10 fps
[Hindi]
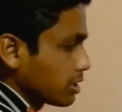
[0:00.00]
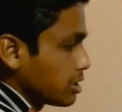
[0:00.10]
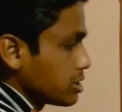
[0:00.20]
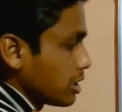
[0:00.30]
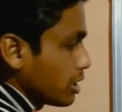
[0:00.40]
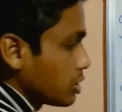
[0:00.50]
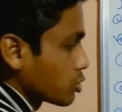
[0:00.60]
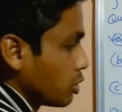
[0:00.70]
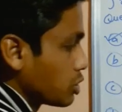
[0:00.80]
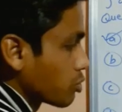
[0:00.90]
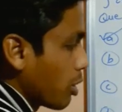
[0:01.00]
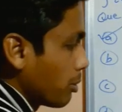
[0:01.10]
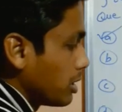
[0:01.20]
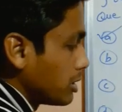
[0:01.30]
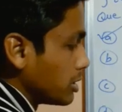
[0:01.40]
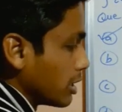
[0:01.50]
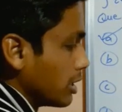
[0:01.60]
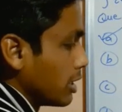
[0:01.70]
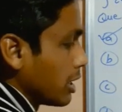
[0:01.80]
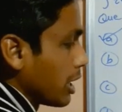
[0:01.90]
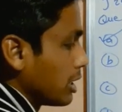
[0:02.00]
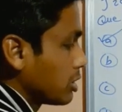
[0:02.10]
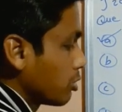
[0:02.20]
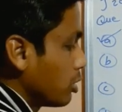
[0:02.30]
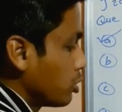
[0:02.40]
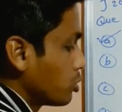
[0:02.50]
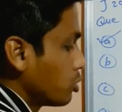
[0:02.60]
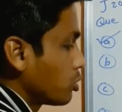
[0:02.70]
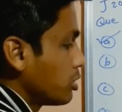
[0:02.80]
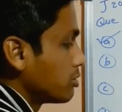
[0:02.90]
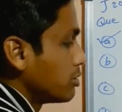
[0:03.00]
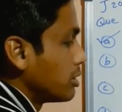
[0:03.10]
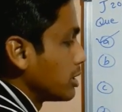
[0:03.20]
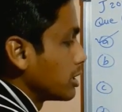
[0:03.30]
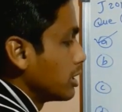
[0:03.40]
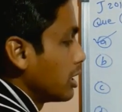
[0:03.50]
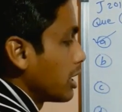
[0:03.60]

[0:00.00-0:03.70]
कीजिए इसको इस फॉर्म में लीजिए एन इक्वल टू टू टू इन्फिनिटी